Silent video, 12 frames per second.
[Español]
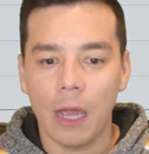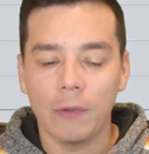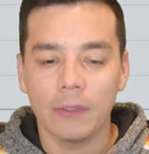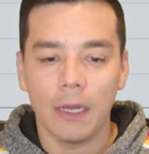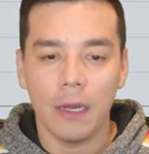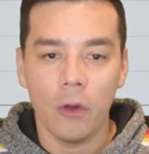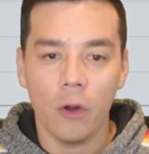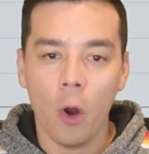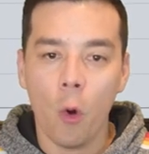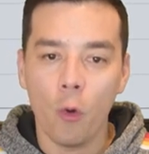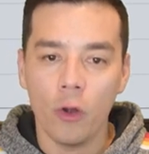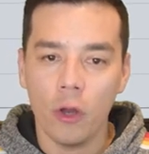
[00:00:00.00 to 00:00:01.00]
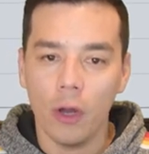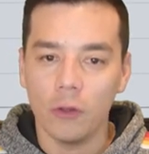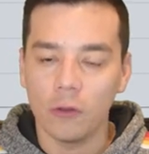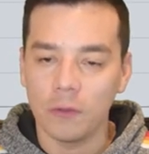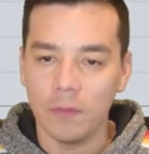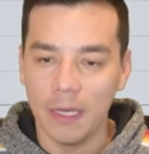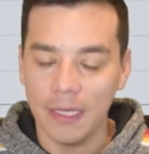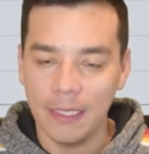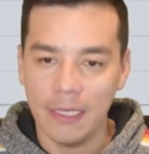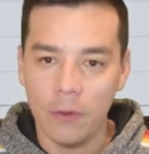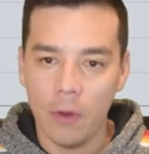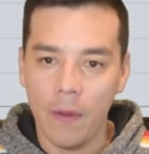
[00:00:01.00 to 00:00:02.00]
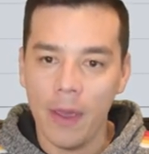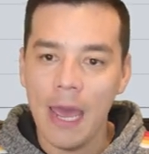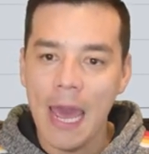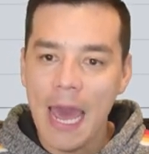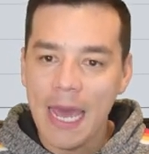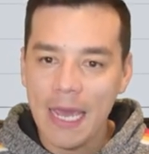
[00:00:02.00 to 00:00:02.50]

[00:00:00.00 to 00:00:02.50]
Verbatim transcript: que hemos tenido en junio del 2019